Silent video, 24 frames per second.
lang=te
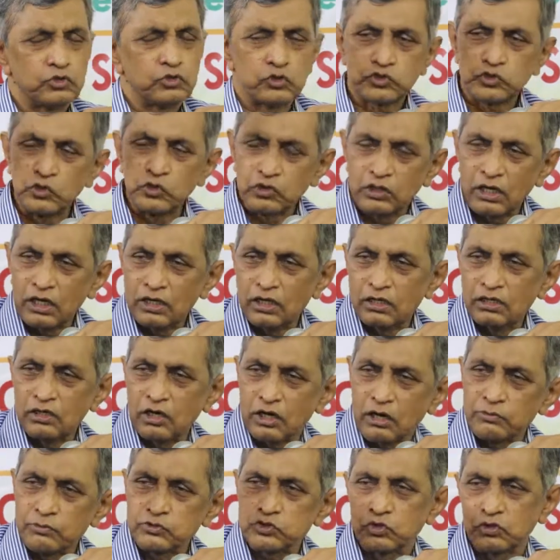కృష్ణుడి
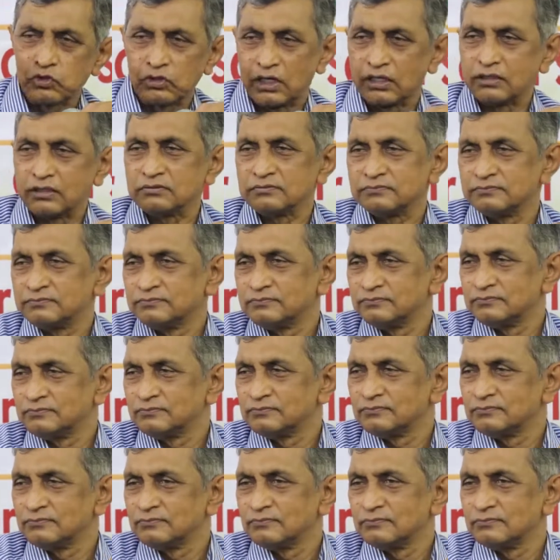కాలంలో కంసుడు ఉన్నాడు
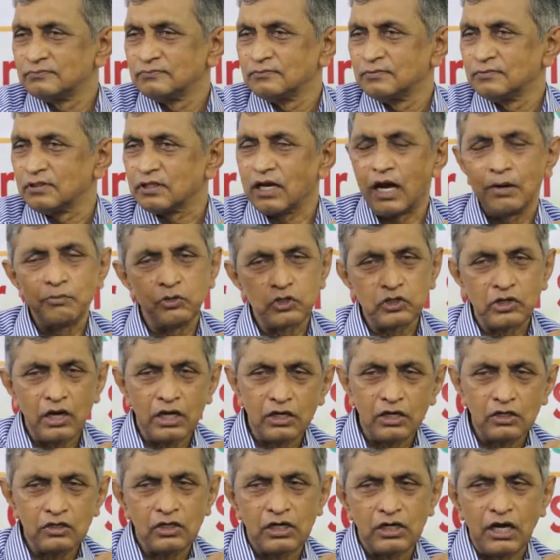రాముడి
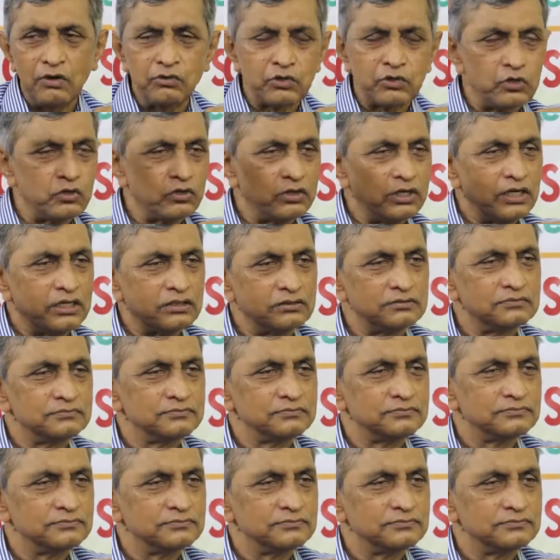కాలంలో రావణుడు ఉన్నాడు